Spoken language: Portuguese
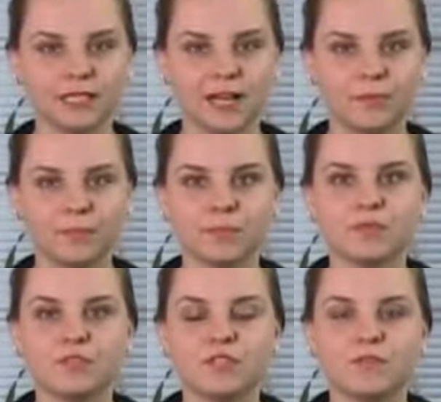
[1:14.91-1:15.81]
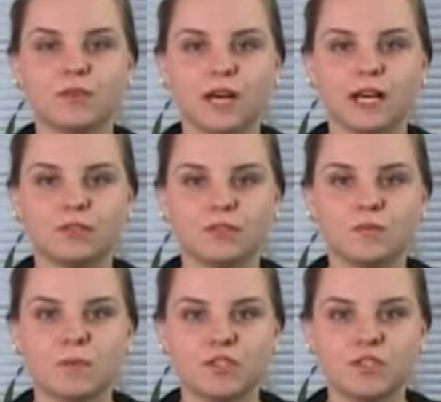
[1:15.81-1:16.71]
lá, foi divulgado que os
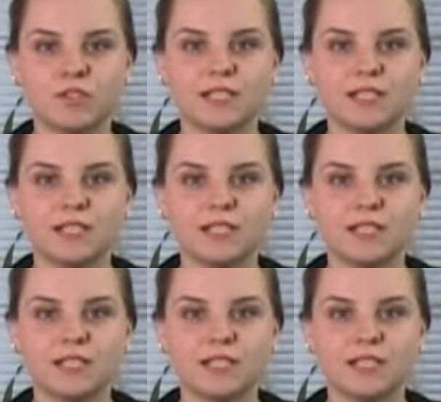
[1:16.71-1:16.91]
pedidos